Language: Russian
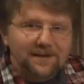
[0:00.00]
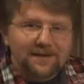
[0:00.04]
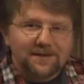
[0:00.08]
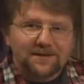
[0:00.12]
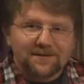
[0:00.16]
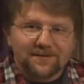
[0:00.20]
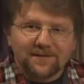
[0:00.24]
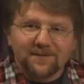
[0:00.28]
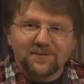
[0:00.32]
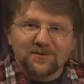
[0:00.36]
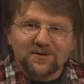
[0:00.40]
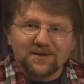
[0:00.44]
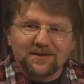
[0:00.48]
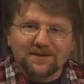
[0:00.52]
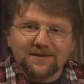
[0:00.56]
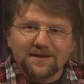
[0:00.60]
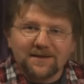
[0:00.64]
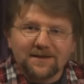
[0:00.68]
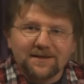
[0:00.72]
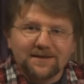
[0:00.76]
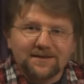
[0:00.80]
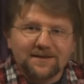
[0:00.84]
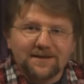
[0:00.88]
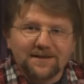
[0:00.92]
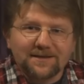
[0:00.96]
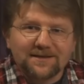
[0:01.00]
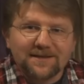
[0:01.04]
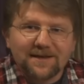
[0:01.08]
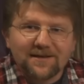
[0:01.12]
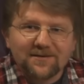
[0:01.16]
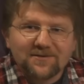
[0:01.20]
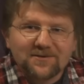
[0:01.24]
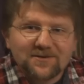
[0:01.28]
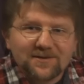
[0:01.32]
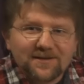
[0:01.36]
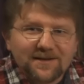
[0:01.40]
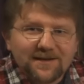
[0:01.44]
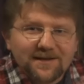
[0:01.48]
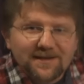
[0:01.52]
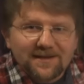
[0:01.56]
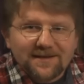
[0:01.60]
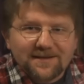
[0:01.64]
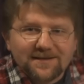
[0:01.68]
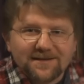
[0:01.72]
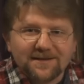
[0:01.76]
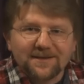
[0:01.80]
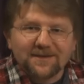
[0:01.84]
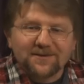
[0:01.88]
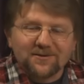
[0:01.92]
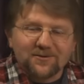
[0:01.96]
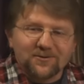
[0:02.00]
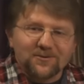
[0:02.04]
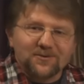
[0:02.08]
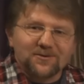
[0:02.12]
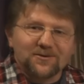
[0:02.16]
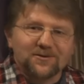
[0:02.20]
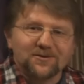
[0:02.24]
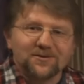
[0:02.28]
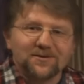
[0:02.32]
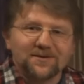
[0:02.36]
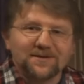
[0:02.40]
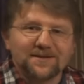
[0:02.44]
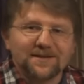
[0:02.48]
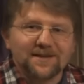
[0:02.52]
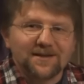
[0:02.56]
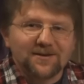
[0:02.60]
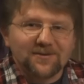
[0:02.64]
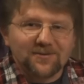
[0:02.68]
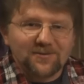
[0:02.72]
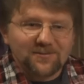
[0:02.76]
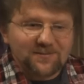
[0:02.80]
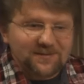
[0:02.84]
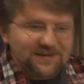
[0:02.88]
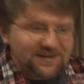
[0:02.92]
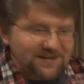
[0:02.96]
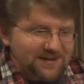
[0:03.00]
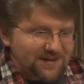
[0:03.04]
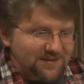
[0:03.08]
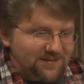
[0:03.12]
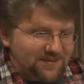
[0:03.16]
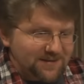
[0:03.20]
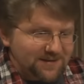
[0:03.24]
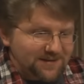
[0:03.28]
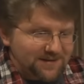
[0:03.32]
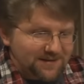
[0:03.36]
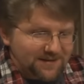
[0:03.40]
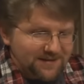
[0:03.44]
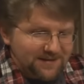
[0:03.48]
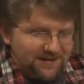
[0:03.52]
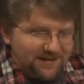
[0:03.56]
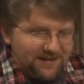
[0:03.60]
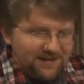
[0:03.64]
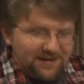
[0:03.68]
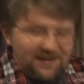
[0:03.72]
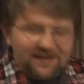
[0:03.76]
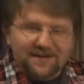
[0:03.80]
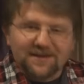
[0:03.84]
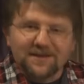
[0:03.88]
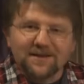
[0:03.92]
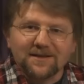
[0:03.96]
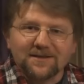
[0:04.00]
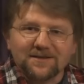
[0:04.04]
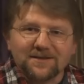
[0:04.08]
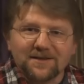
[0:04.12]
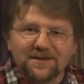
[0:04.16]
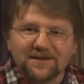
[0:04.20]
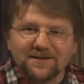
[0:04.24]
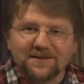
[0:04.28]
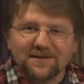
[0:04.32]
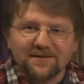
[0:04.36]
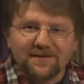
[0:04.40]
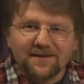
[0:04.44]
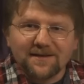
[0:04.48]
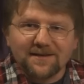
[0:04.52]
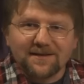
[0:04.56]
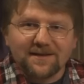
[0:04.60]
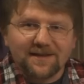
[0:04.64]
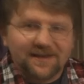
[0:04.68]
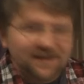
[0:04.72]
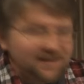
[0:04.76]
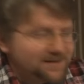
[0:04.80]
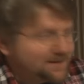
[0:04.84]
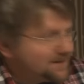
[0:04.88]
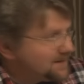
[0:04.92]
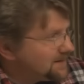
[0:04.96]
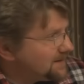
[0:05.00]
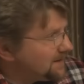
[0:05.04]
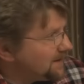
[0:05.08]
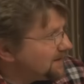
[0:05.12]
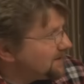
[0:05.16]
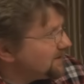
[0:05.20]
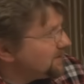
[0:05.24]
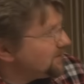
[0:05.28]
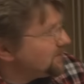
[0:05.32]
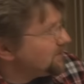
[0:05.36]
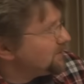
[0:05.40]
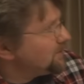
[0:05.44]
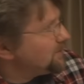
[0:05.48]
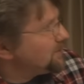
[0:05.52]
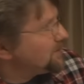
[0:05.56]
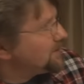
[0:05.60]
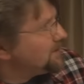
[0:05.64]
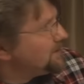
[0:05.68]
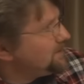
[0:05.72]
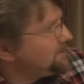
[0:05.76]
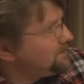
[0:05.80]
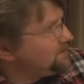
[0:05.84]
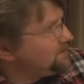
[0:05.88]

С вами сейчас Алексей Савченко, если кто еще не знаком с нами. Это наш, наверное, девятый или десятый урок.